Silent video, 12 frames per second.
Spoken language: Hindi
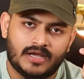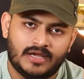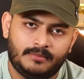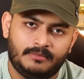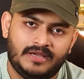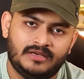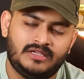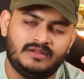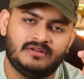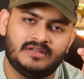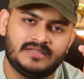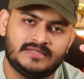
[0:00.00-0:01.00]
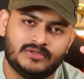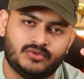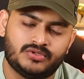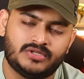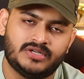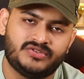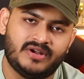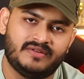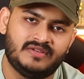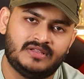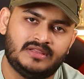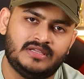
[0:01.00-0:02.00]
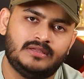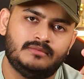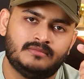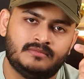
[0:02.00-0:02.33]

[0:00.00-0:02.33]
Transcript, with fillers: अगर मेन कीवर्ड की जीरो सर्च ट्रैफिक थी